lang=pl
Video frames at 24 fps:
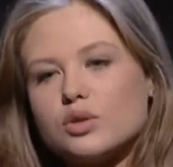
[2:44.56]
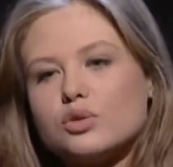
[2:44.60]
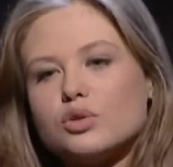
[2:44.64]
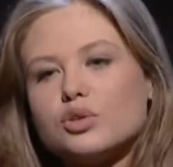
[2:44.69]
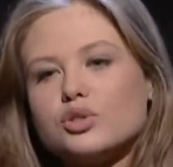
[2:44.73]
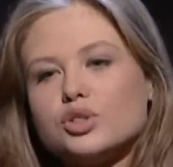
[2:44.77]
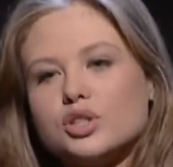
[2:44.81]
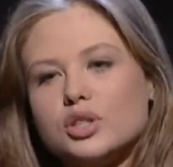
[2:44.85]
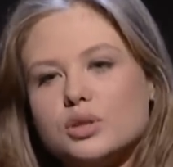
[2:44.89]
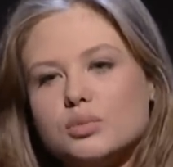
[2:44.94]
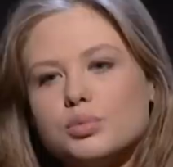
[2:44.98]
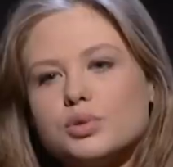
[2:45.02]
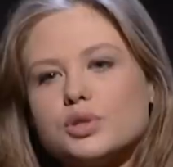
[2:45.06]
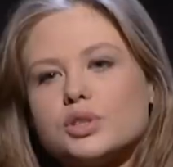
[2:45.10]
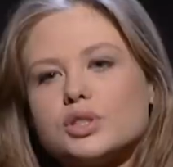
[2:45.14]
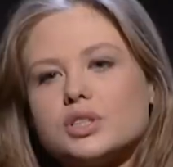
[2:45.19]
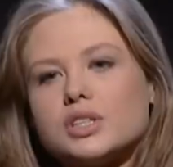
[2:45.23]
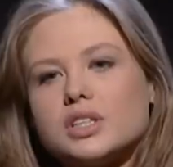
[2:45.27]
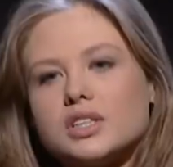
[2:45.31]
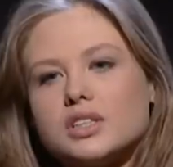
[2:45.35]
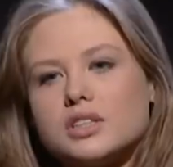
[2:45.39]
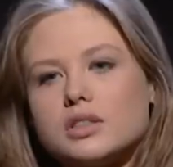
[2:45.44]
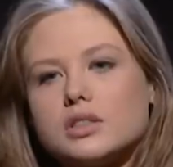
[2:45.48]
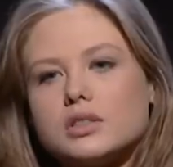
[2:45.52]
to do siebie,
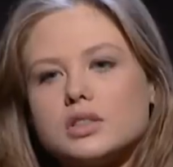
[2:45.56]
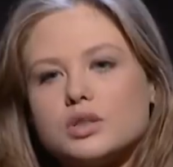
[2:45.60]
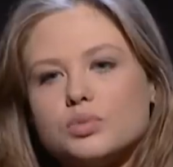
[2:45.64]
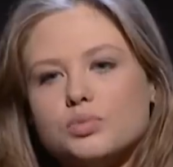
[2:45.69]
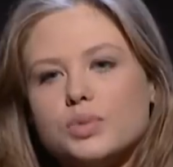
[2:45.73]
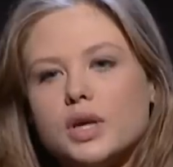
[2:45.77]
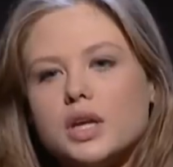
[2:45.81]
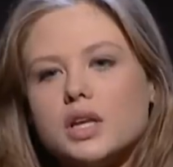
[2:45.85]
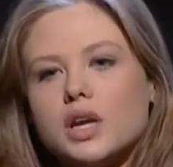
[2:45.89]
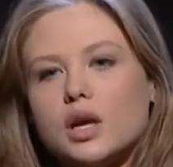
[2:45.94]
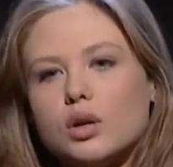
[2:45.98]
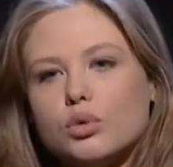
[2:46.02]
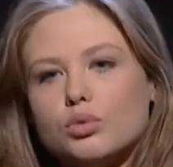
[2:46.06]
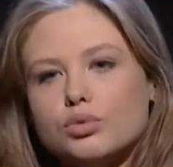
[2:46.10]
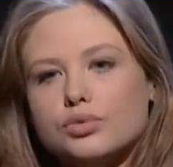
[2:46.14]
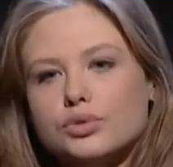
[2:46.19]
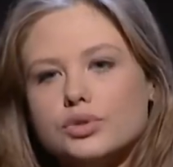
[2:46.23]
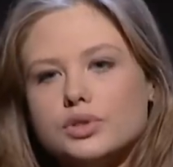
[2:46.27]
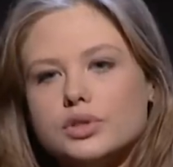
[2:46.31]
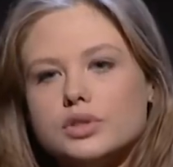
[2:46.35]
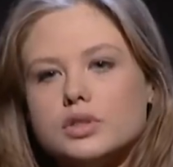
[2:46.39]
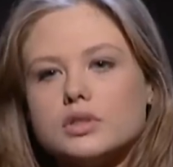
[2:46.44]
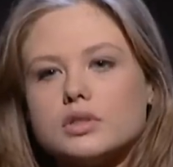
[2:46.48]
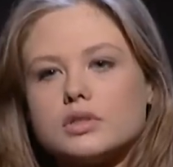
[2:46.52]
że zmienia
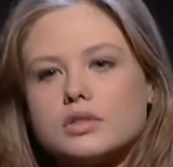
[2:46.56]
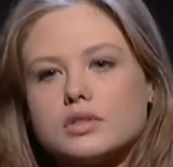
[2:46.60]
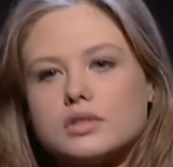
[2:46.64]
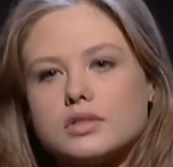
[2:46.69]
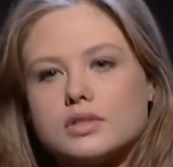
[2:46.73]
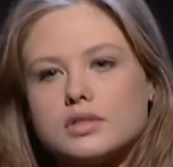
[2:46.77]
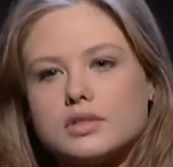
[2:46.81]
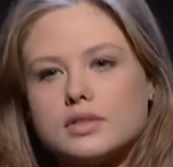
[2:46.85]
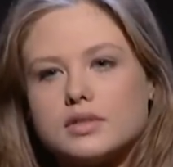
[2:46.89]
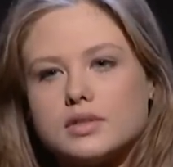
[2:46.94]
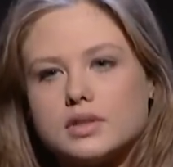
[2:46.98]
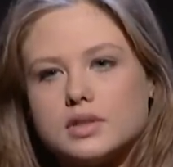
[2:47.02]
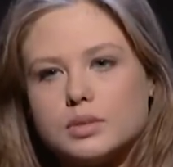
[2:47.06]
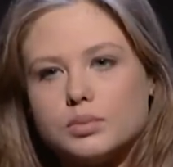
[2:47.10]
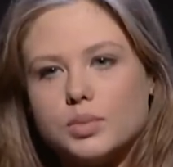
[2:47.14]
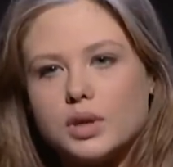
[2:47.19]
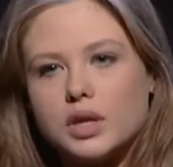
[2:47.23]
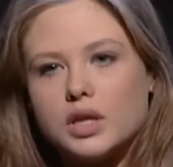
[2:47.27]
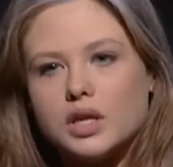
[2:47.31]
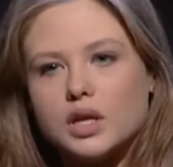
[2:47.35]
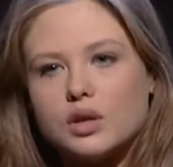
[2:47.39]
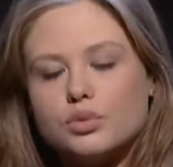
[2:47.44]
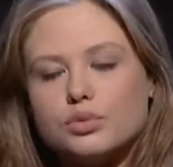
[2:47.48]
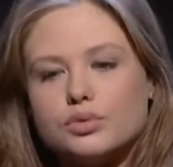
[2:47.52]
ludzi.
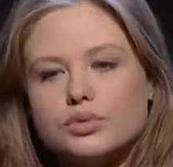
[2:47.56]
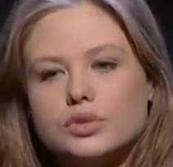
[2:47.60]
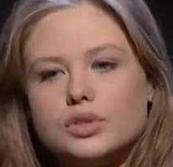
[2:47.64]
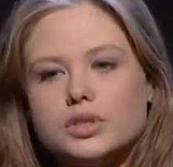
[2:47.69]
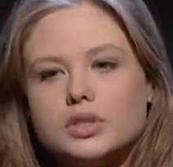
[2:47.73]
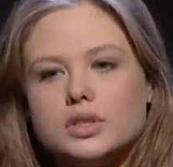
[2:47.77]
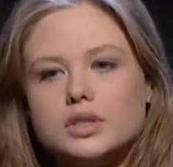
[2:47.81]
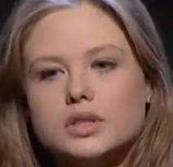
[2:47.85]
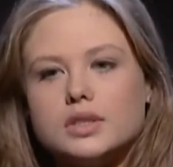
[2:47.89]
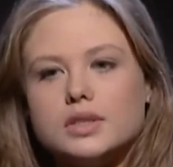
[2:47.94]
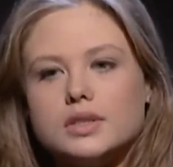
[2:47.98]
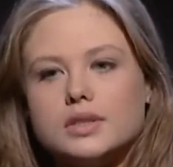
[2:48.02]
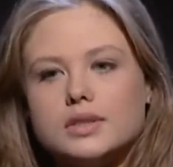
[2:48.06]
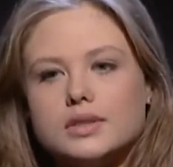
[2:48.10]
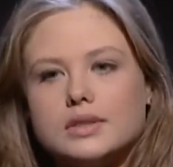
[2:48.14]
Zmienia ludzi,